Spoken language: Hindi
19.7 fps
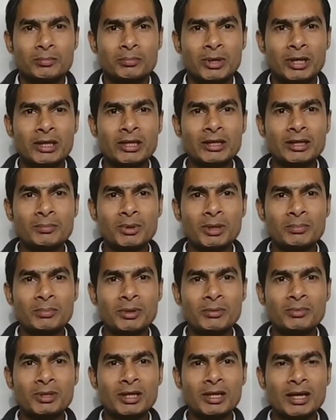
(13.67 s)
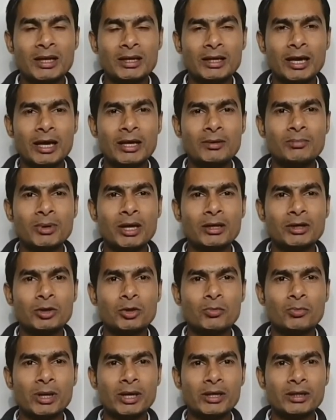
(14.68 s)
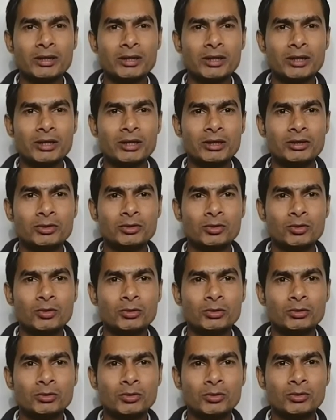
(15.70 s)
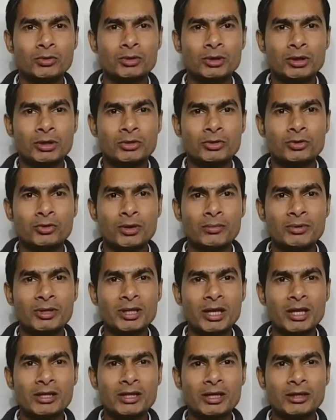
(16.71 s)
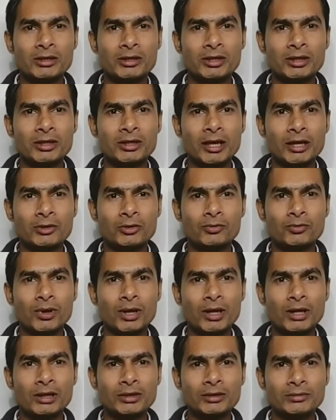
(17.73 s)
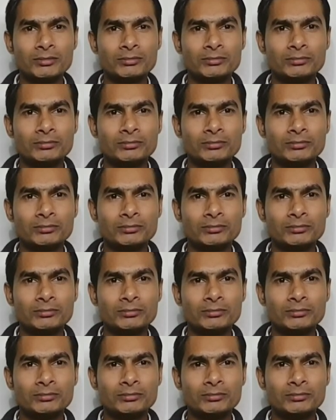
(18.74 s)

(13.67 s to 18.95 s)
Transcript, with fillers: पहले नंबर पर हमने रखा है माइक्रोमैक्स इन नोट टू जो अभी रिसेंटली लॉन्च हुआ है